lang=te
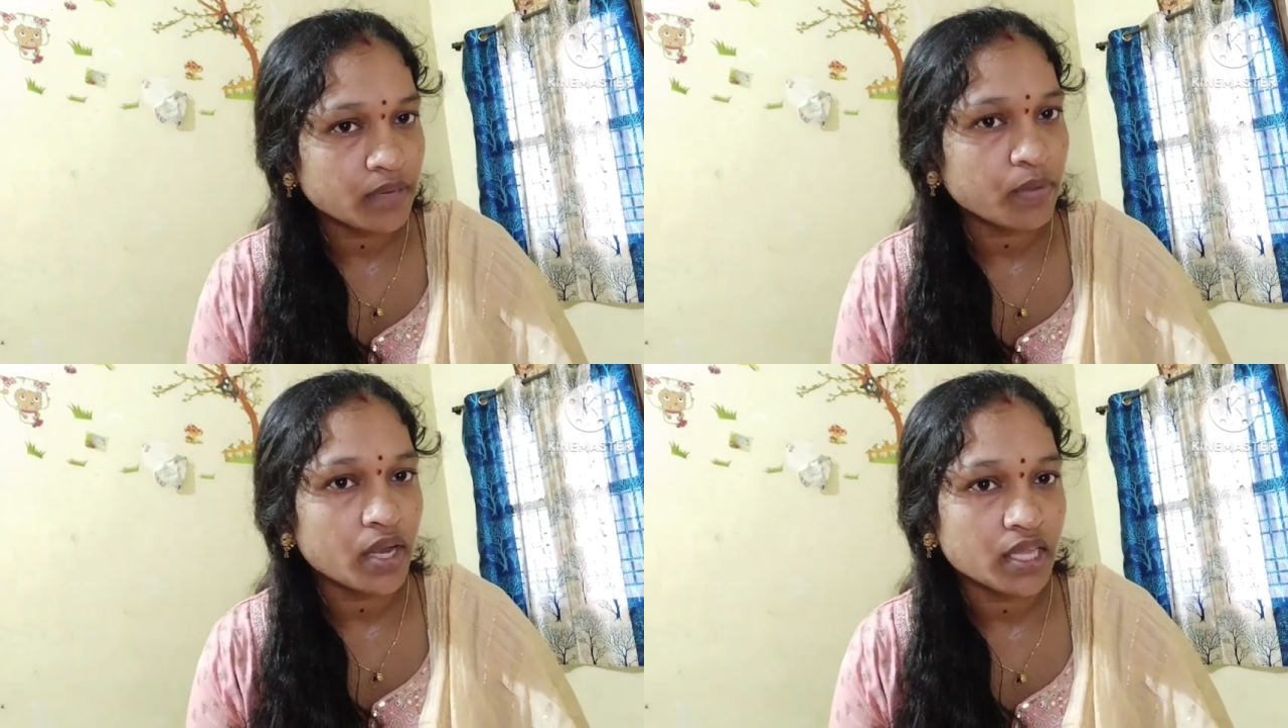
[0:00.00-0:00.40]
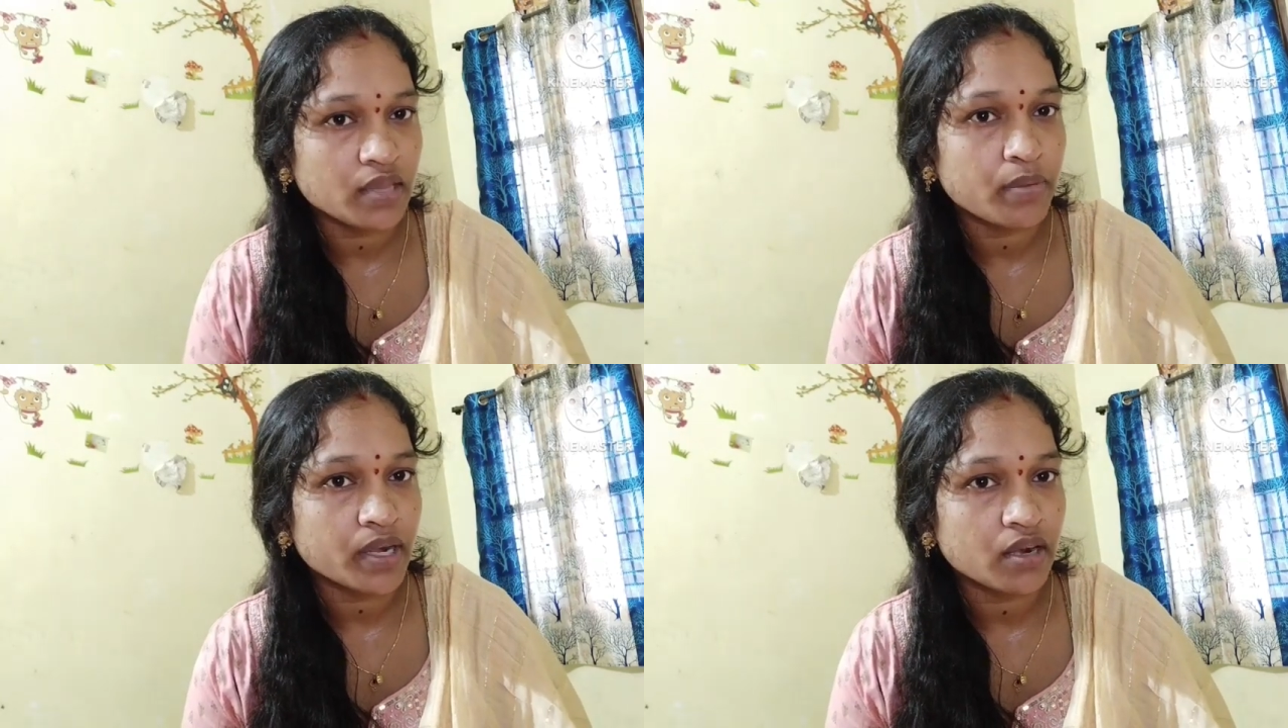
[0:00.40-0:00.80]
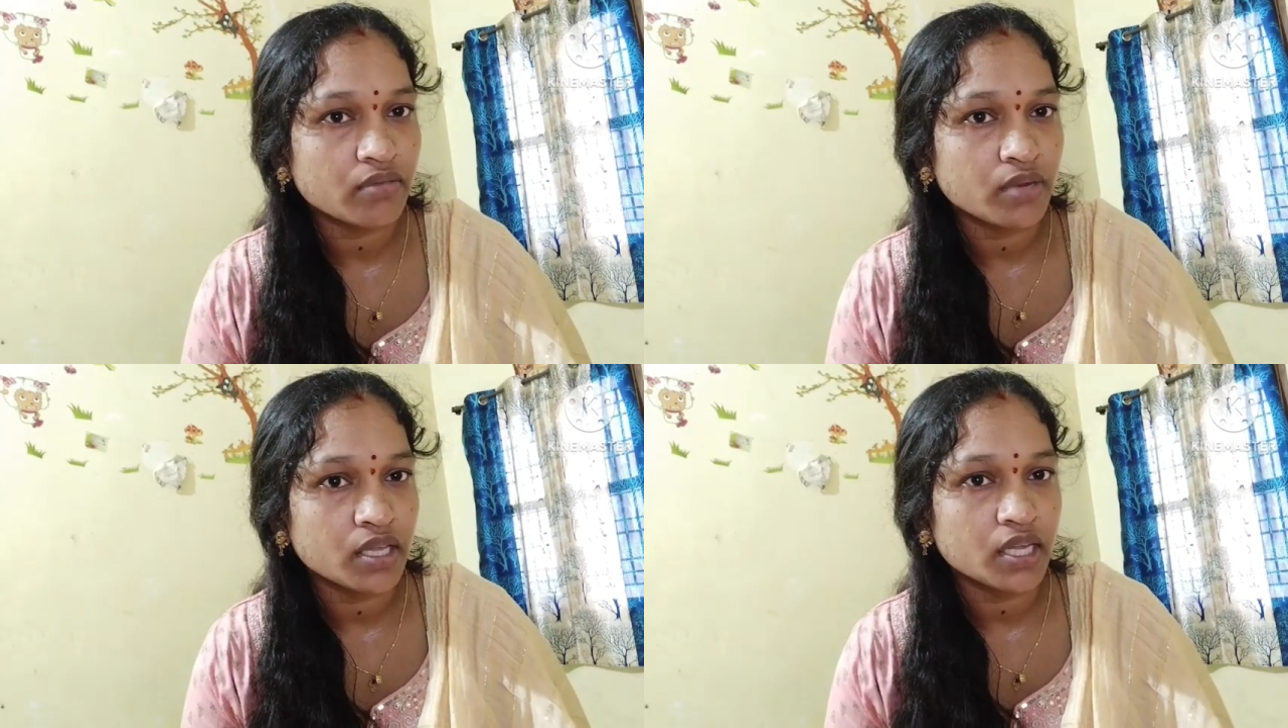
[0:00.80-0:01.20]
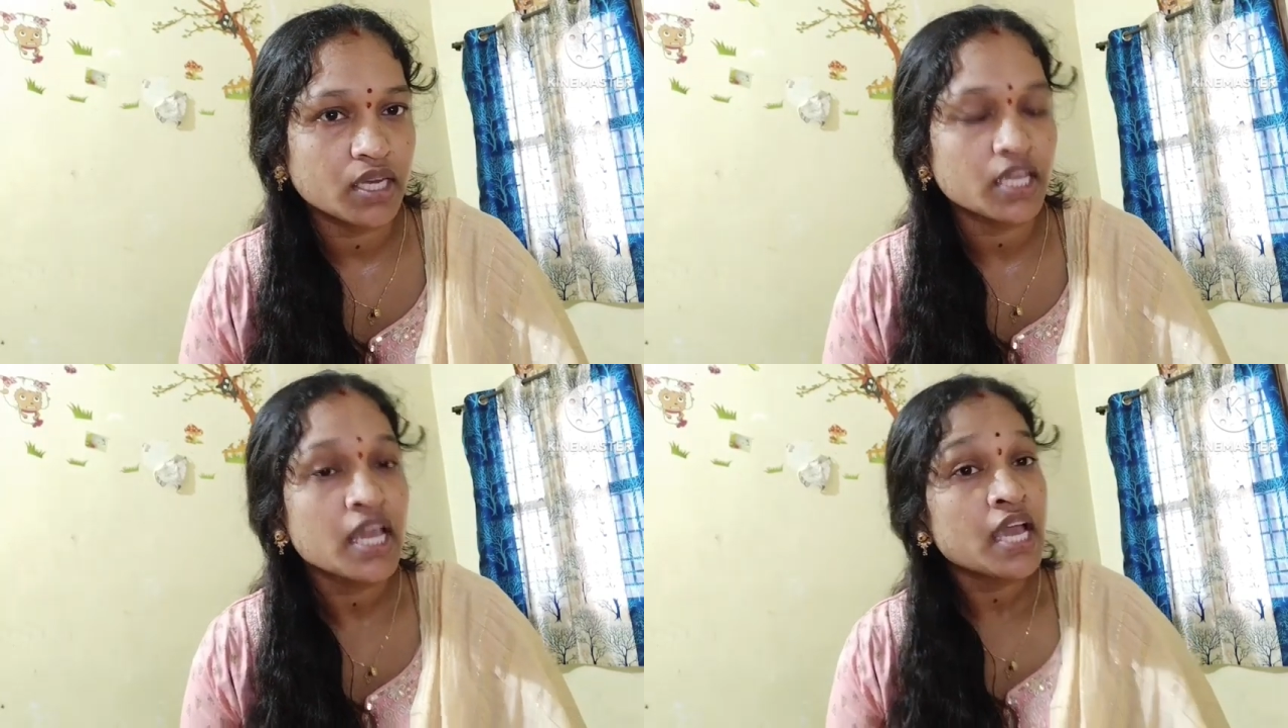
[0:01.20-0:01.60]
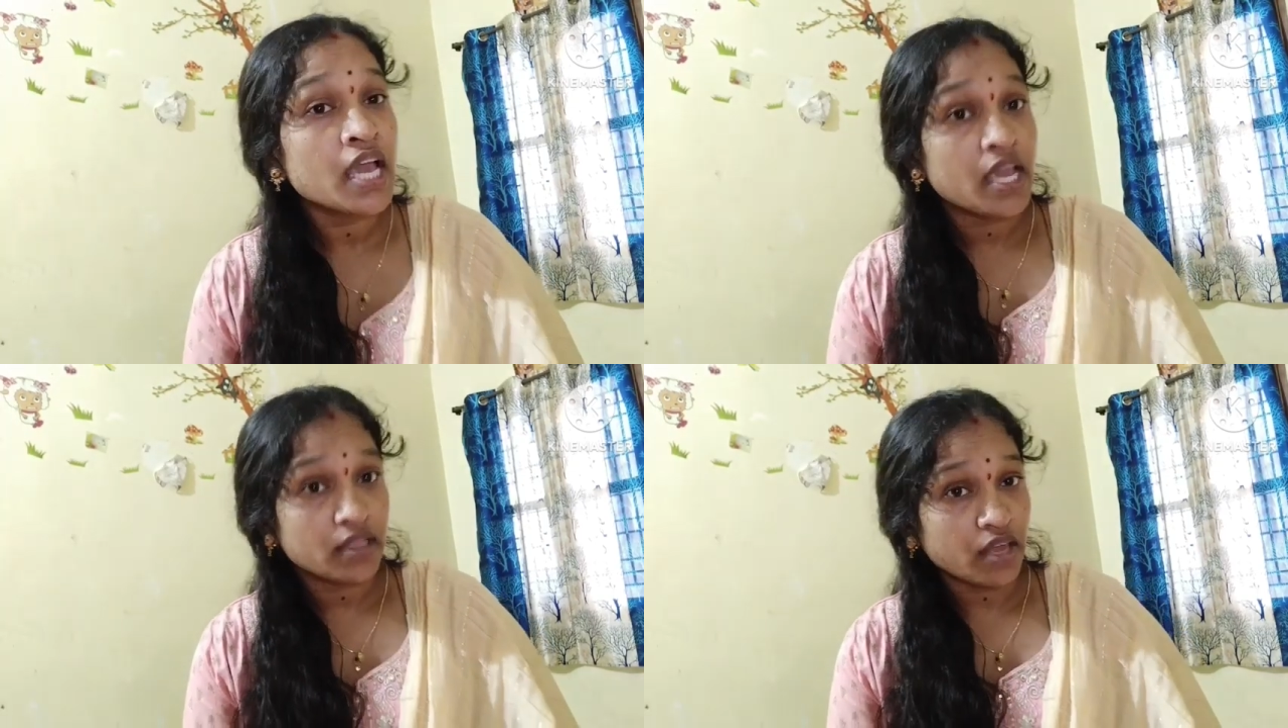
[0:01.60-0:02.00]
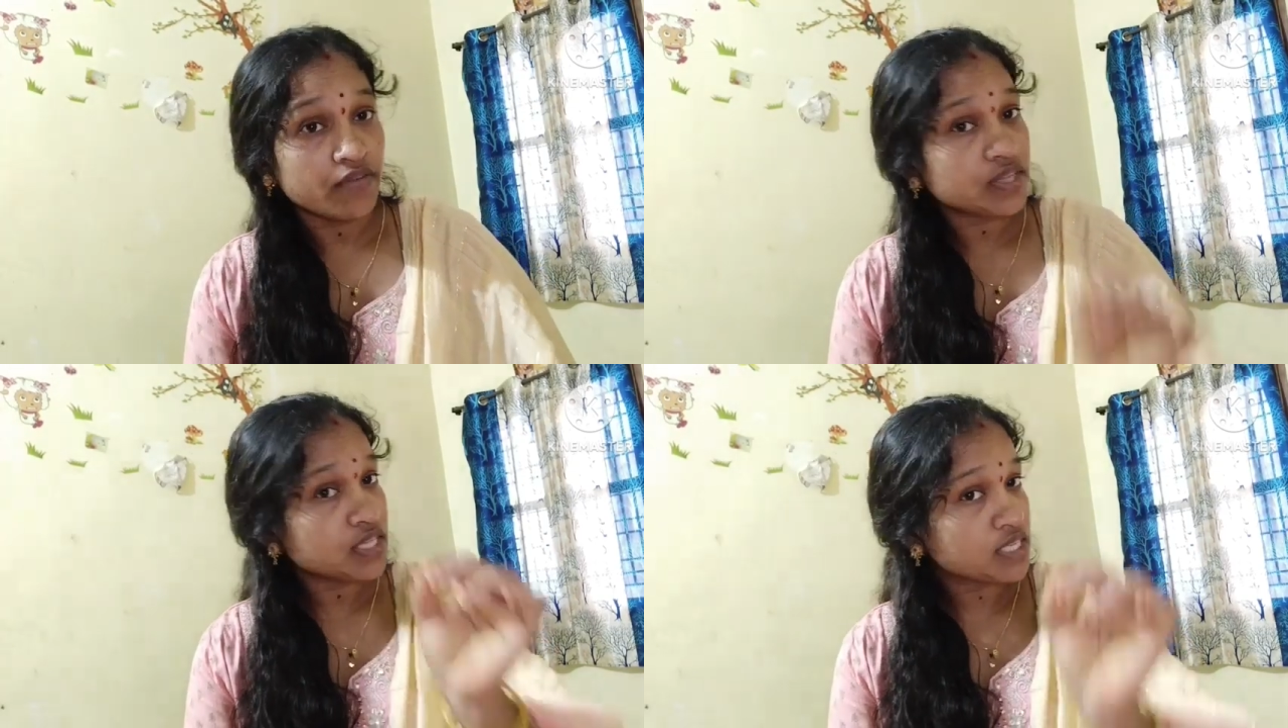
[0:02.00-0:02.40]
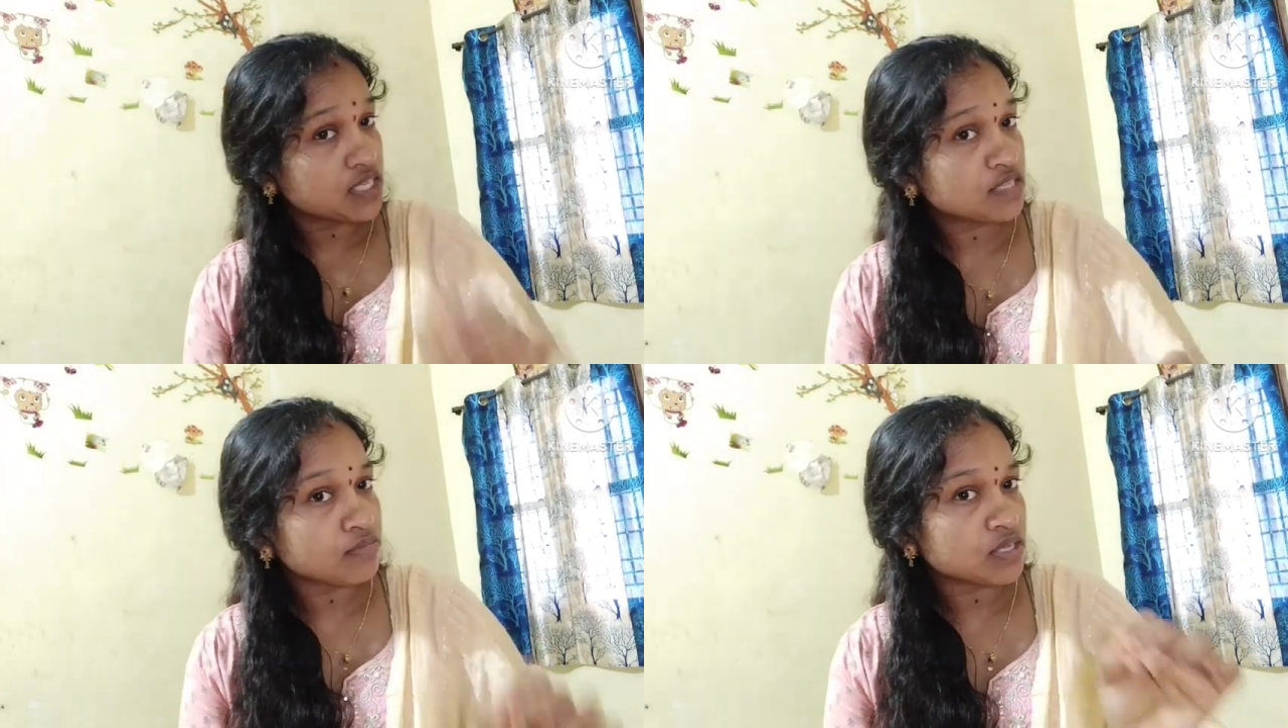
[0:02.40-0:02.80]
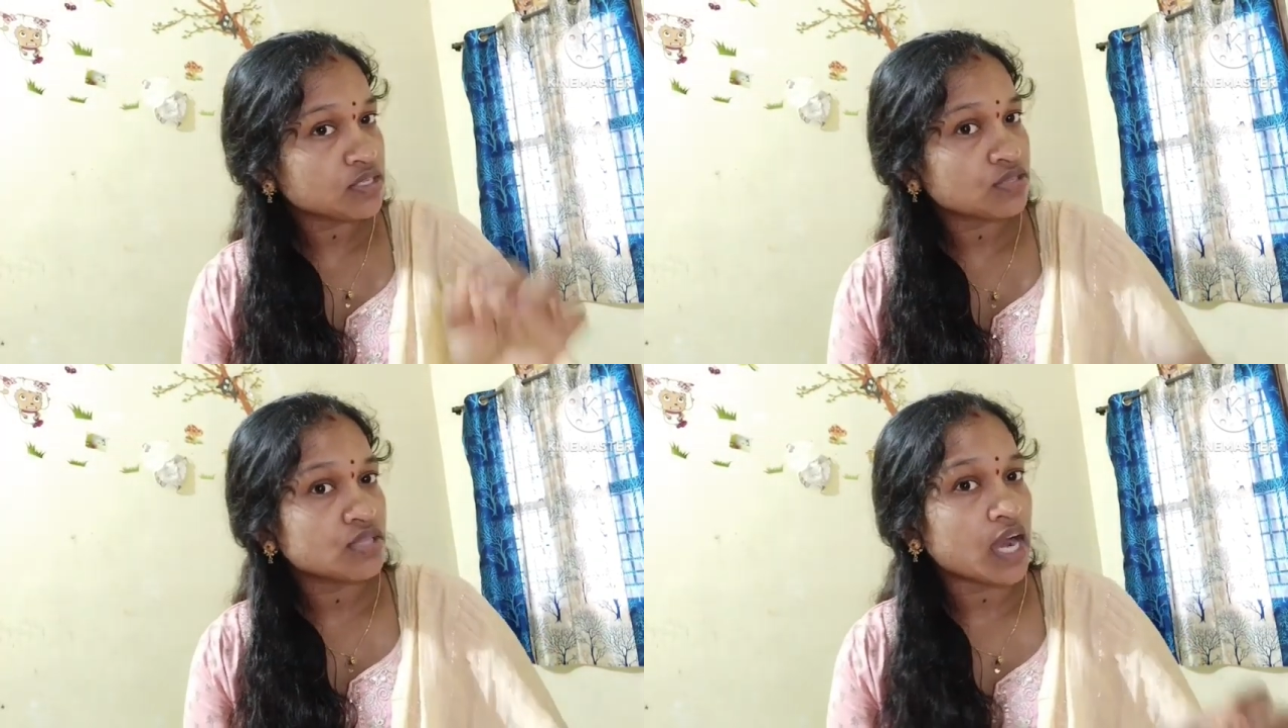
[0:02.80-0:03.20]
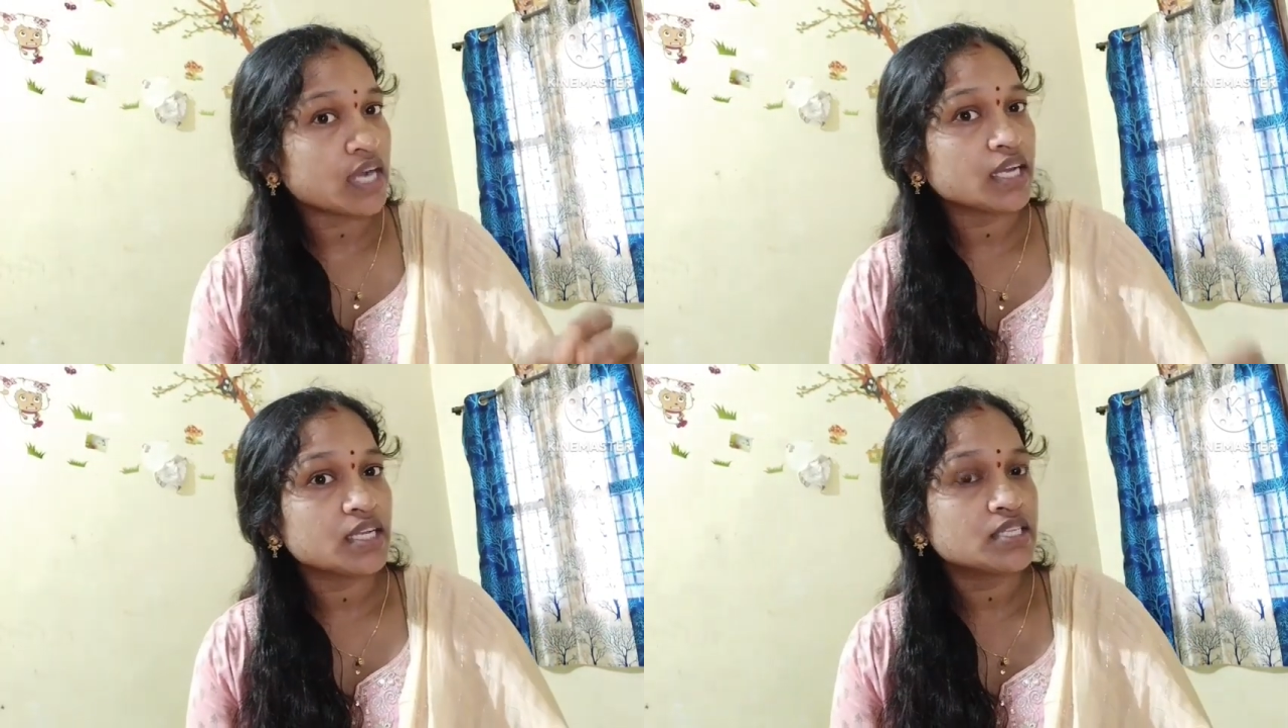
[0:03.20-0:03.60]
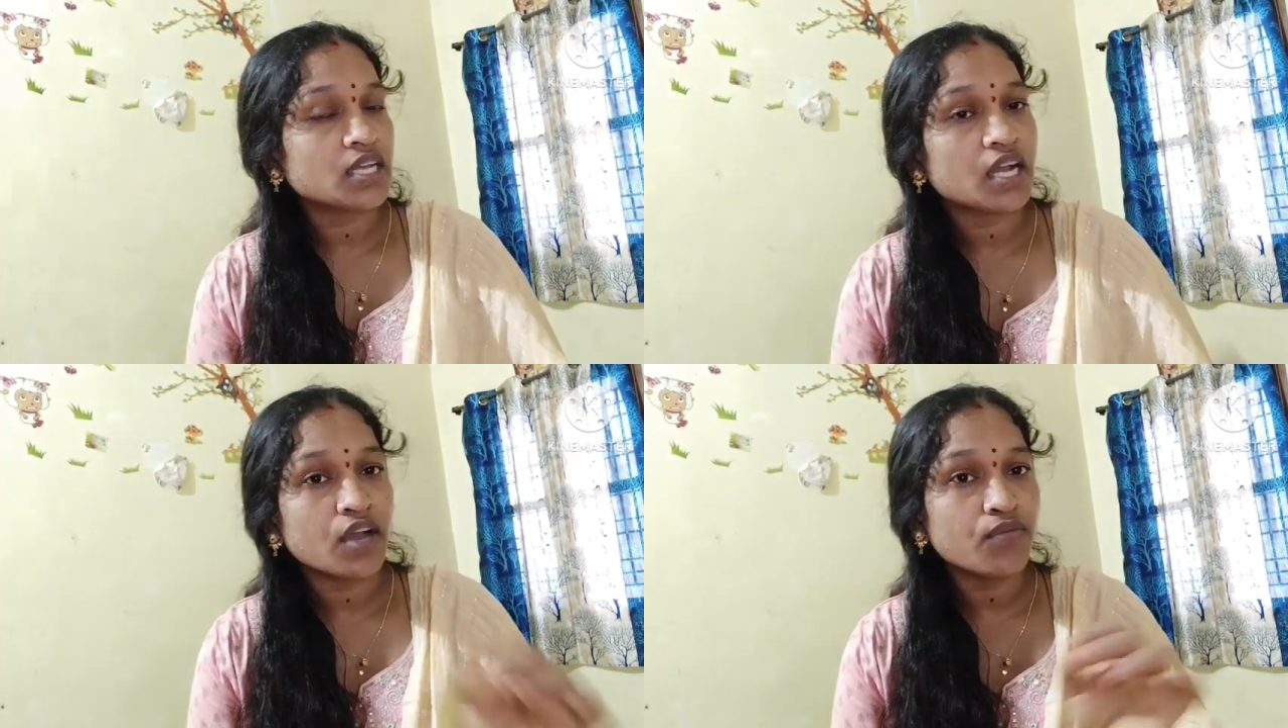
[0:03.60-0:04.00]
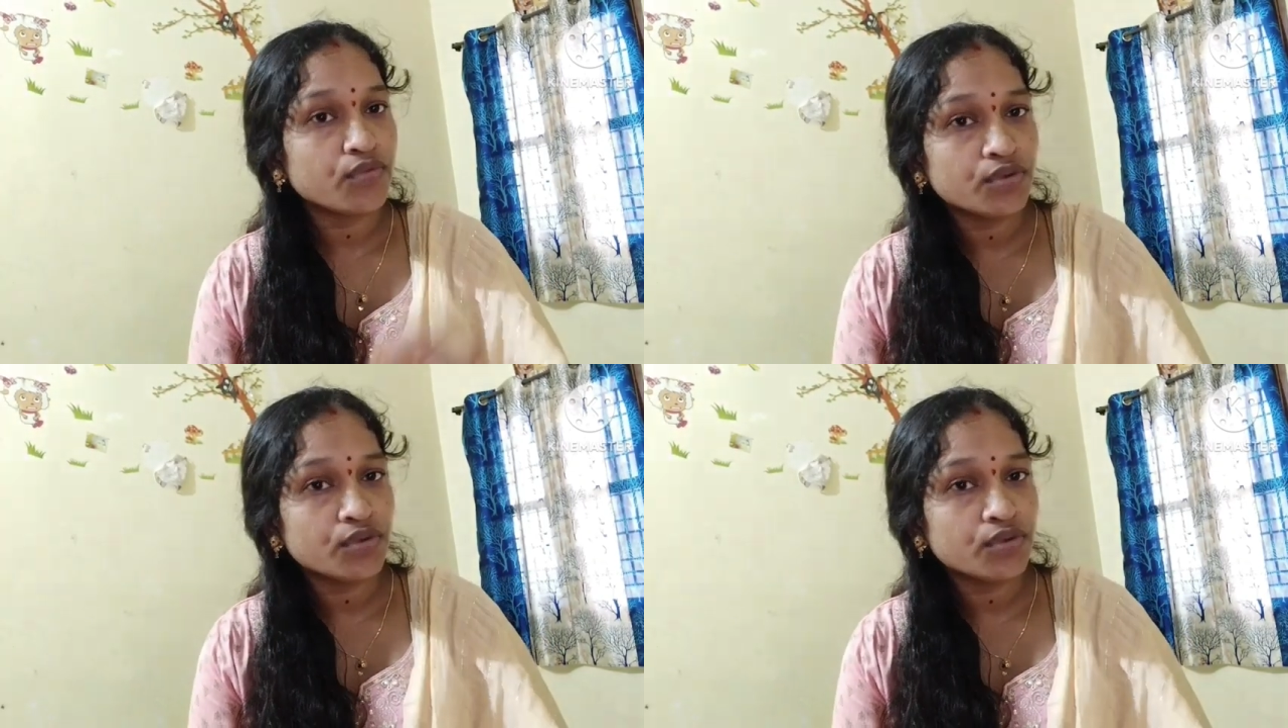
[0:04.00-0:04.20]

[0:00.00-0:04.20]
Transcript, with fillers: బయట పాలు అయితే పట్టడం లేదండి తర్వాత సిక్స్ మంత్స్ దాటనిచ్చాక